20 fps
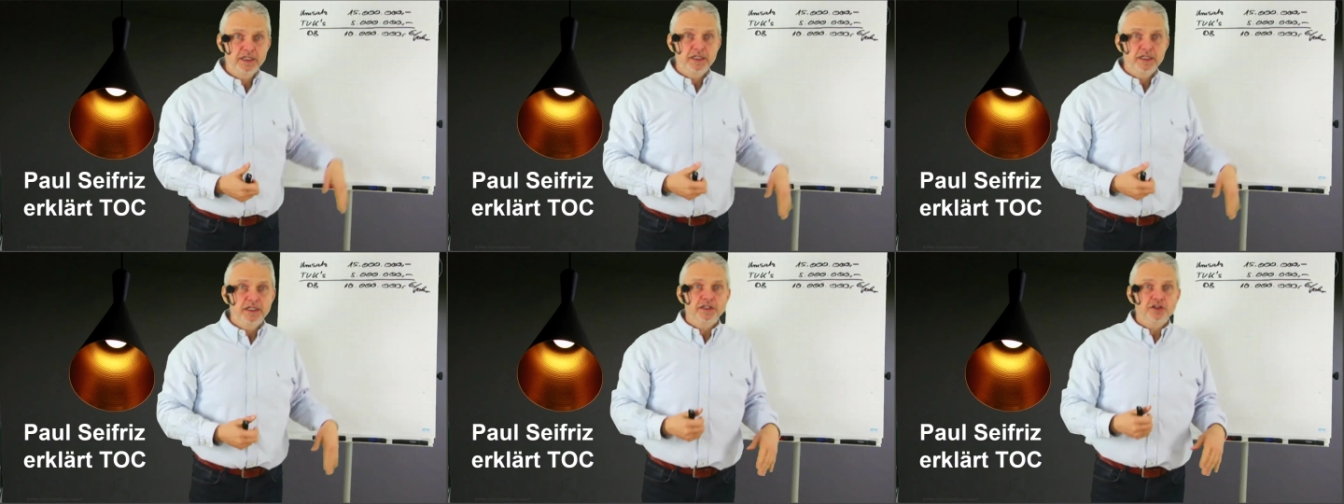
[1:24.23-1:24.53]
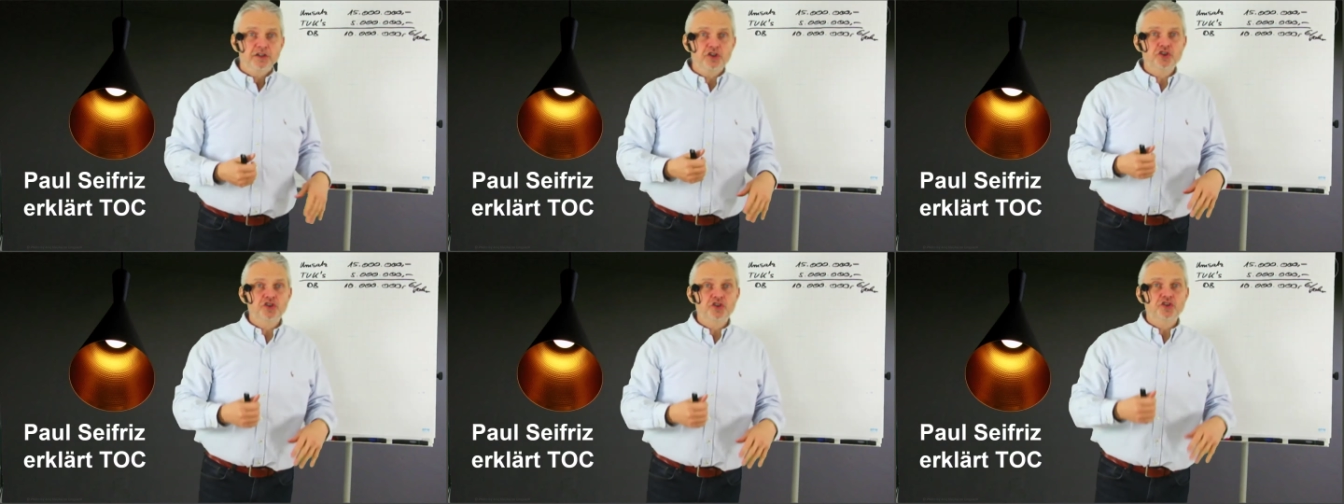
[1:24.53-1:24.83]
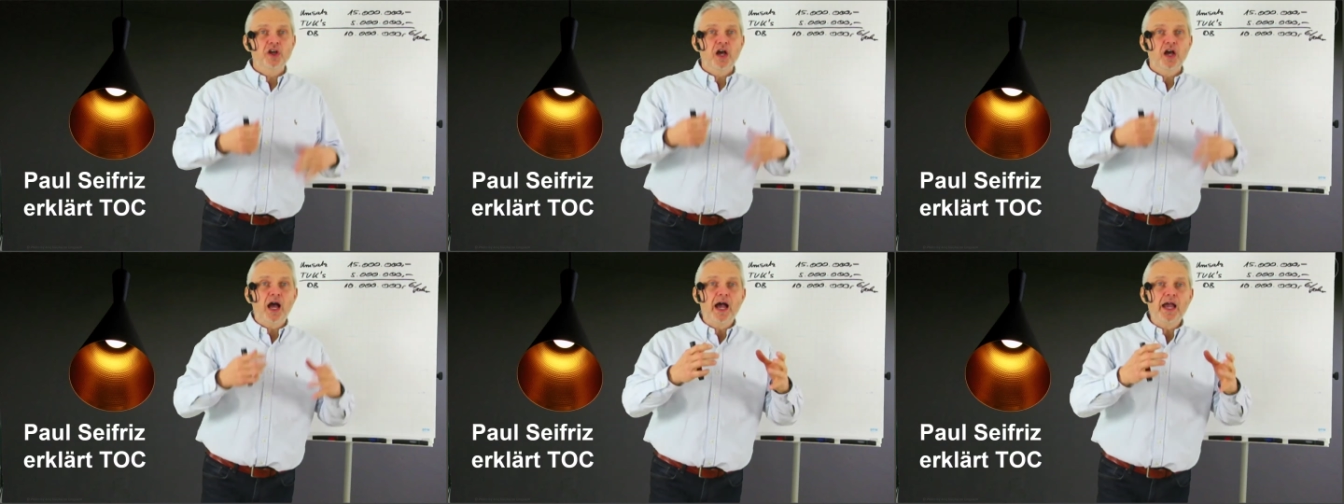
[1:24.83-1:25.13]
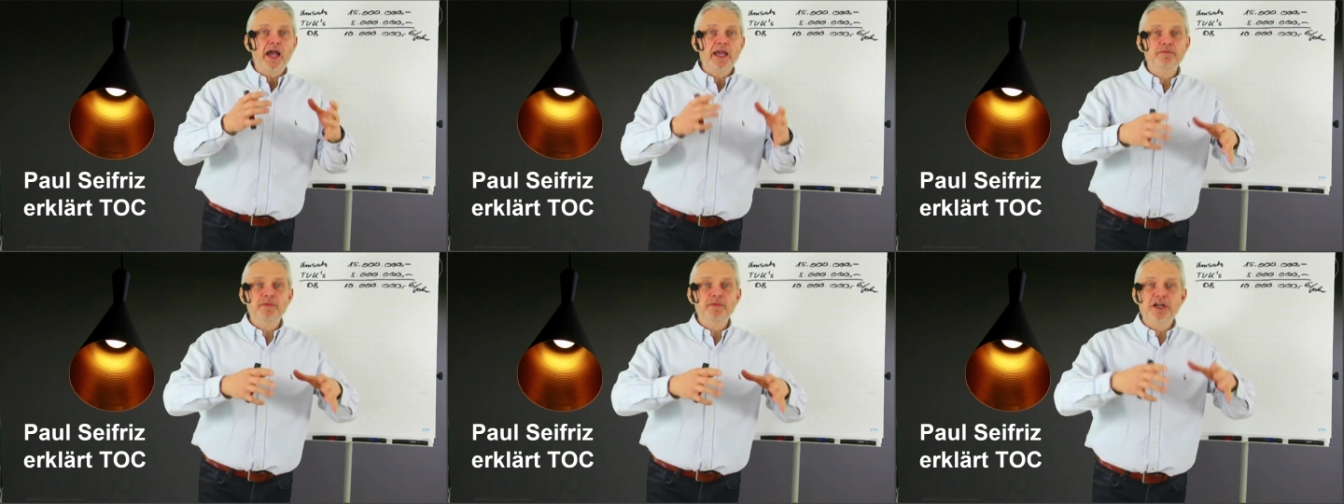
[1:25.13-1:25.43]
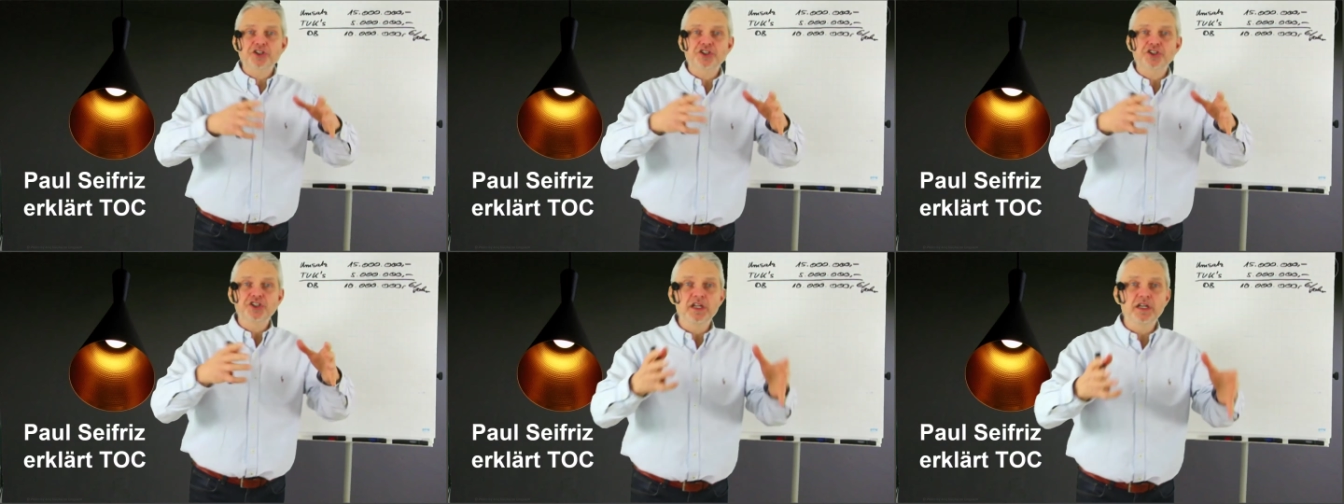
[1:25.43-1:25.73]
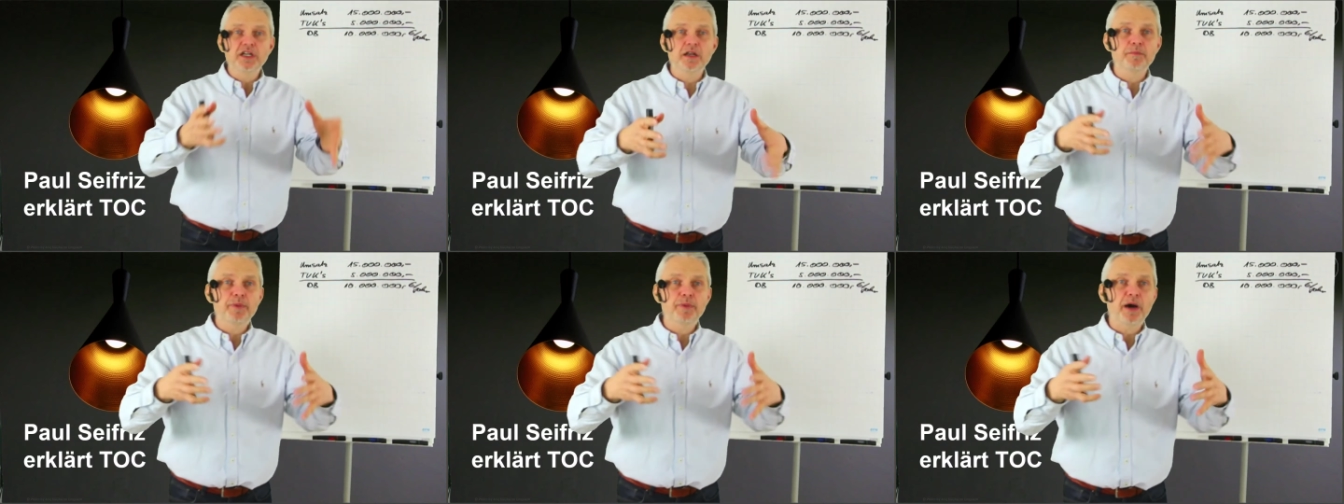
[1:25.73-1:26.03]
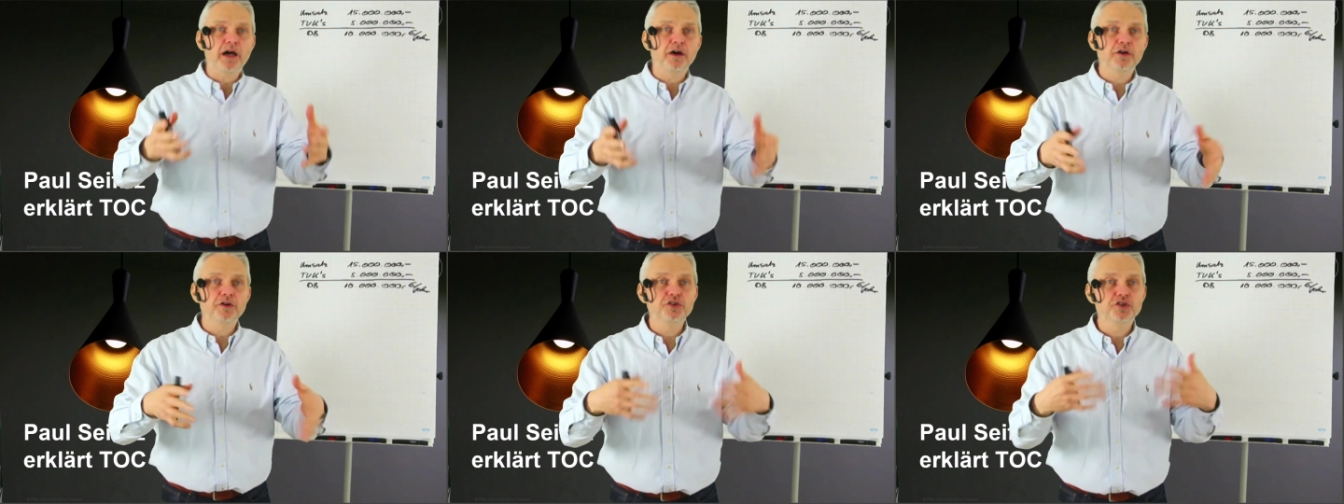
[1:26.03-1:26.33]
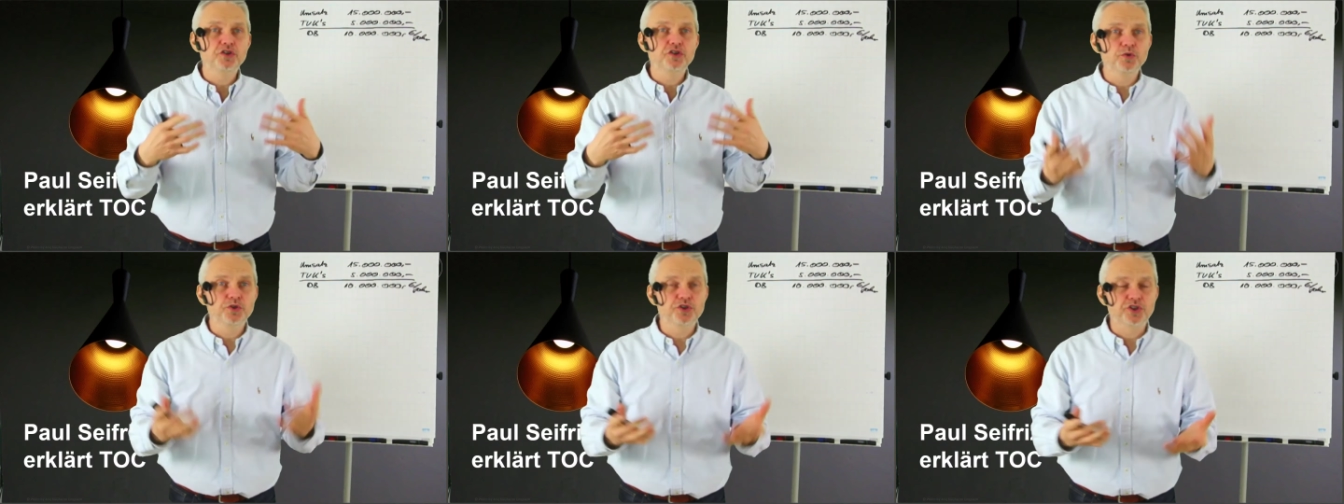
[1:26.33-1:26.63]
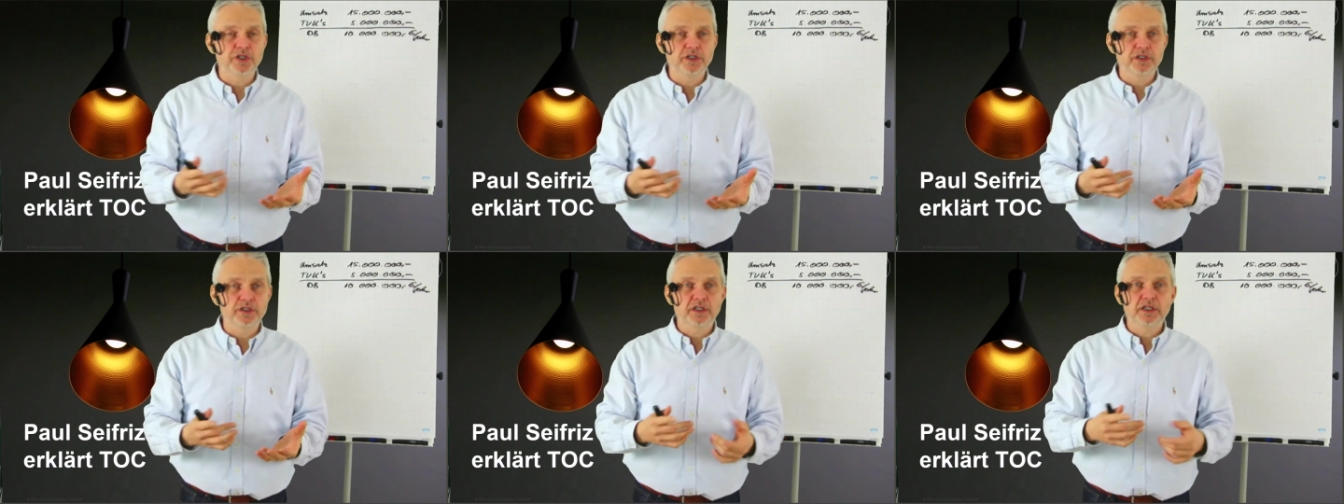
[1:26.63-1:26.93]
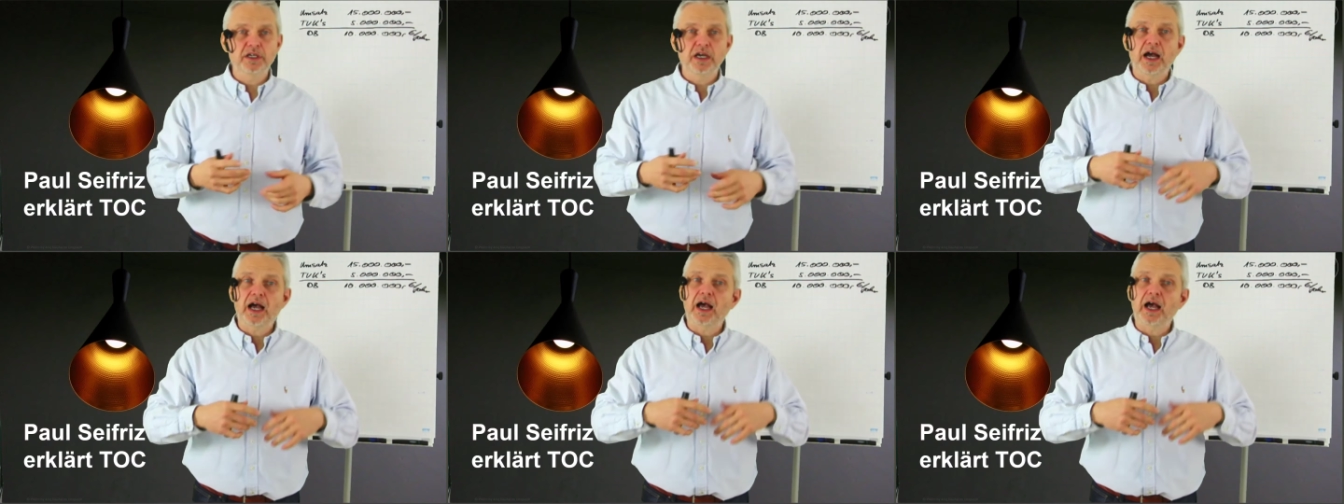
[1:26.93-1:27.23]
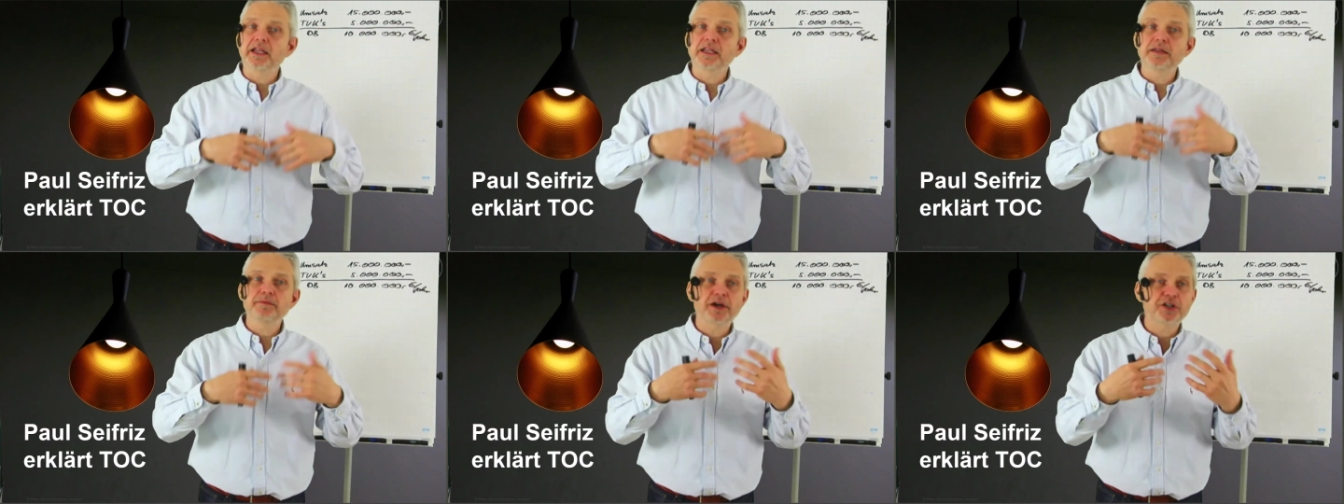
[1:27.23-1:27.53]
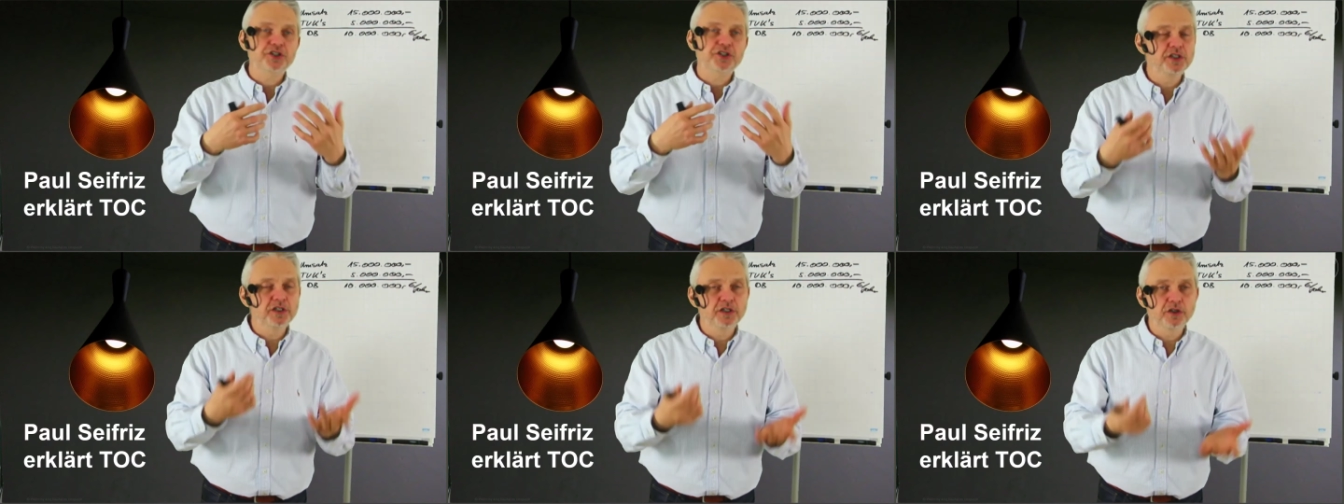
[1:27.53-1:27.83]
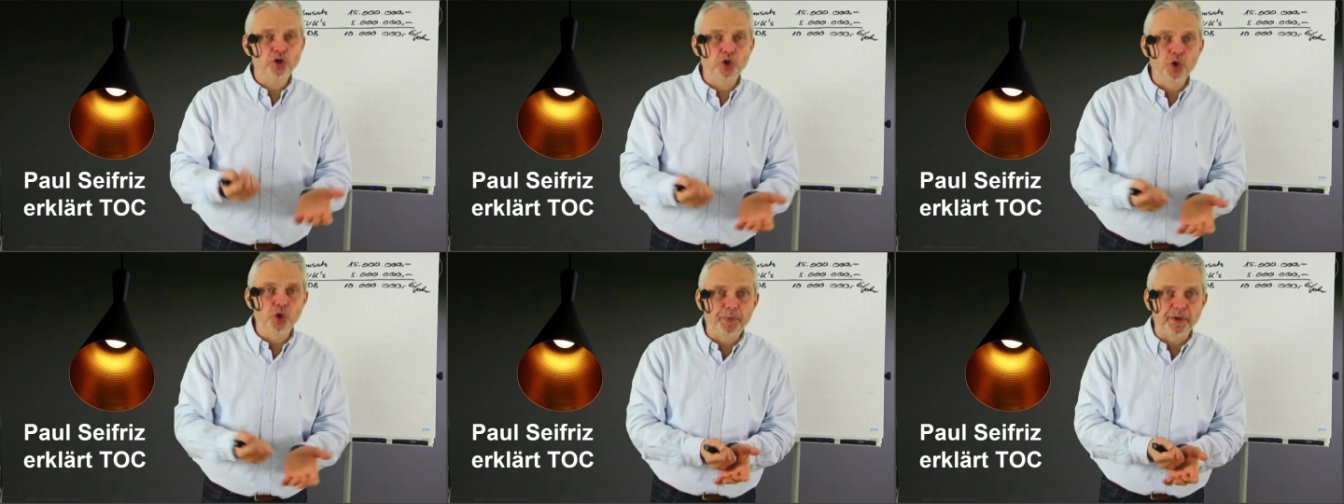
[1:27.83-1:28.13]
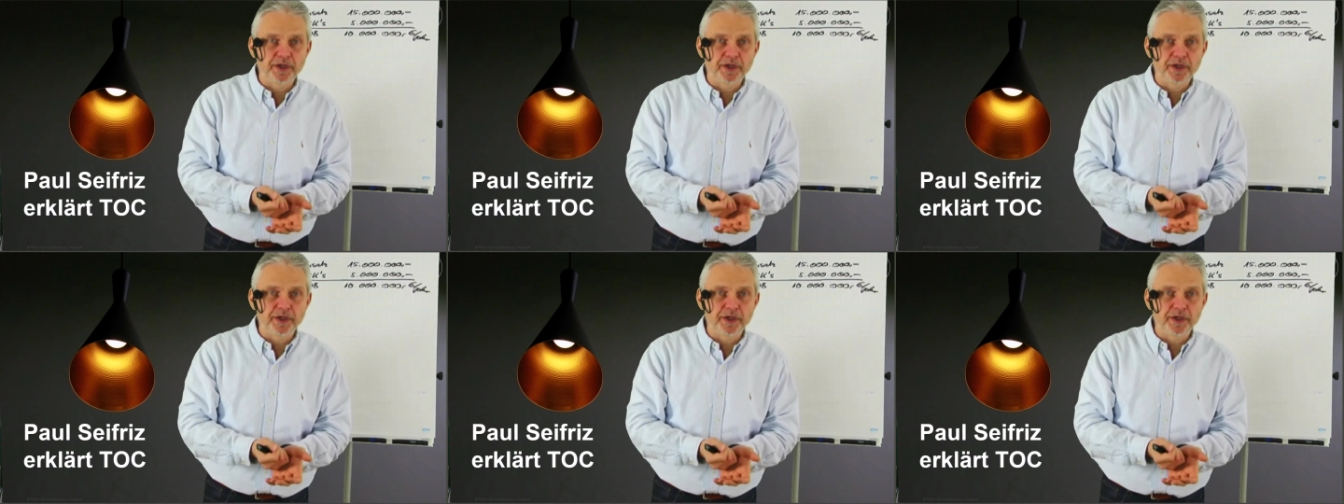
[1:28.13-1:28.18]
ist ein Maschinenpark zuständig, eine Maschinengruppe.